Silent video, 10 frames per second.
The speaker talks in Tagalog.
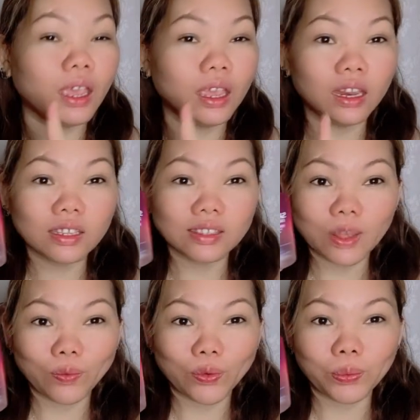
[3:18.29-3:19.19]

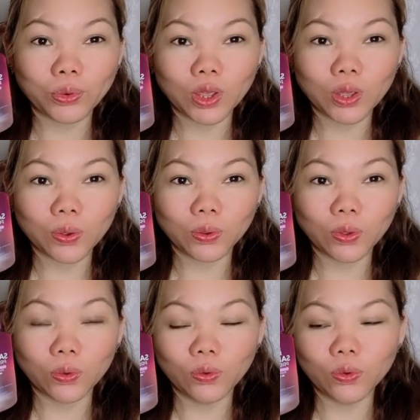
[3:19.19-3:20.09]
Hinistop ko muna yung
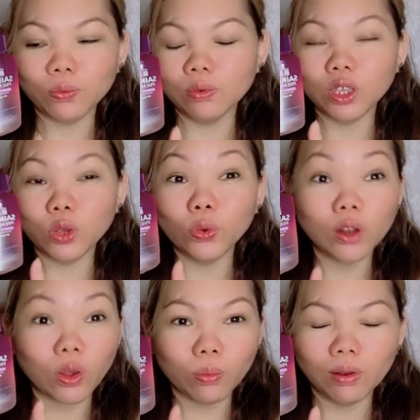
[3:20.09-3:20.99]
YouGlow,
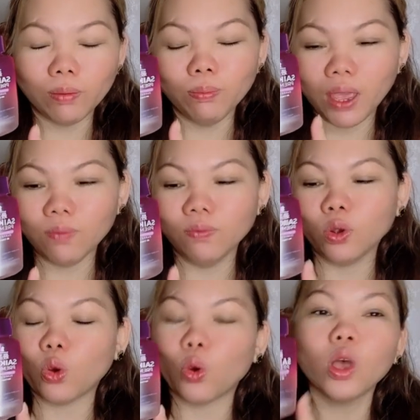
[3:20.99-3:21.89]
YouGlow Vape
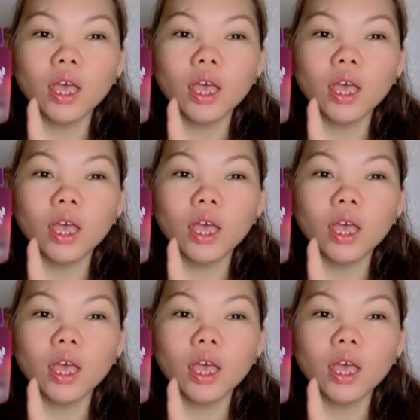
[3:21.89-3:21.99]
ko.